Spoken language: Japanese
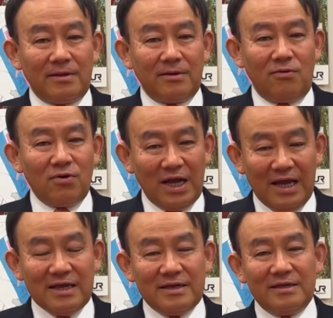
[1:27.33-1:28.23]
今
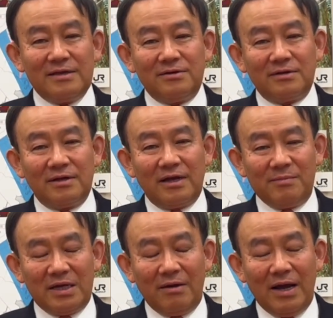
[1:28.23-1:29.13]
回、
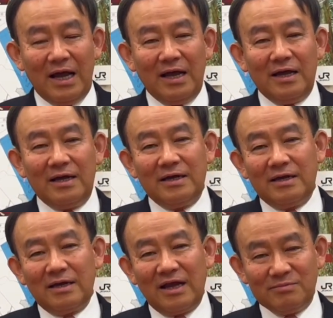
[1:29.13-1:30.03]
上川
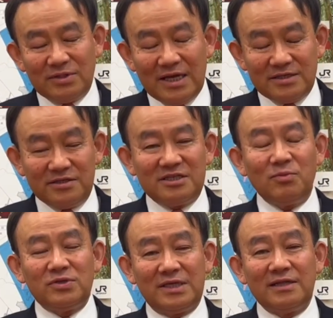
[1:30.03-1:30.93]
外務大臣に質
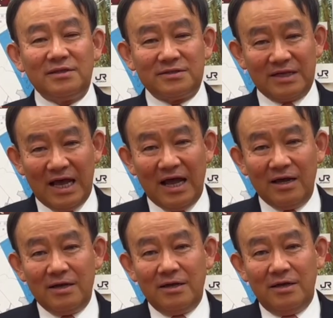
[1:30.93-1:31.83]
問したんです
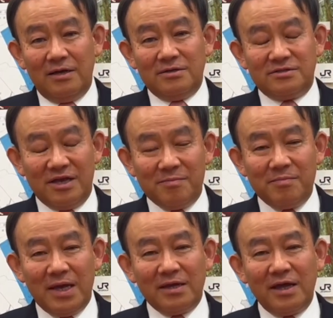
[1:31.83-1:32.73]
が、全
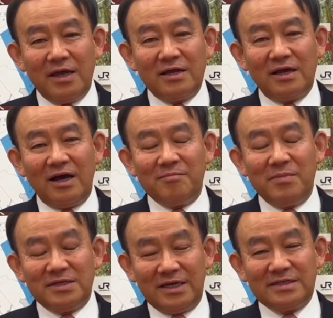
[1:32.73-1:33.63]
面変換
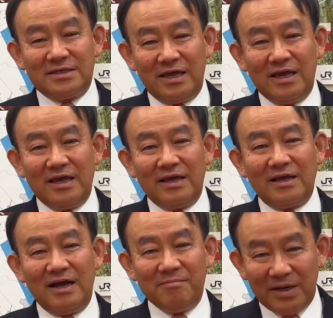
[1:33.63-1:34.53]
目指して
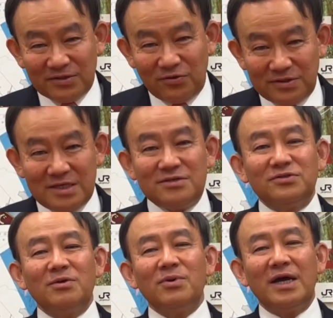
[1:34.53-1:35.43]
頑張るとぜひ
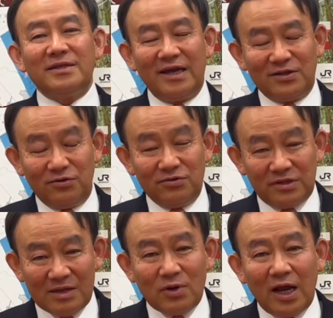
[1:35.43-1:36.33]
言ってもらいたいと言っ
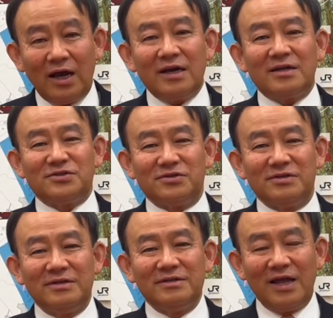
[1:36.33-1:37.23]
たにもかかわらず、
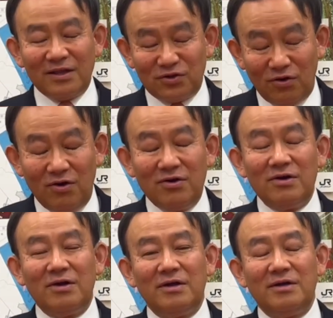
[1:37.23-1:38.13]
なんと、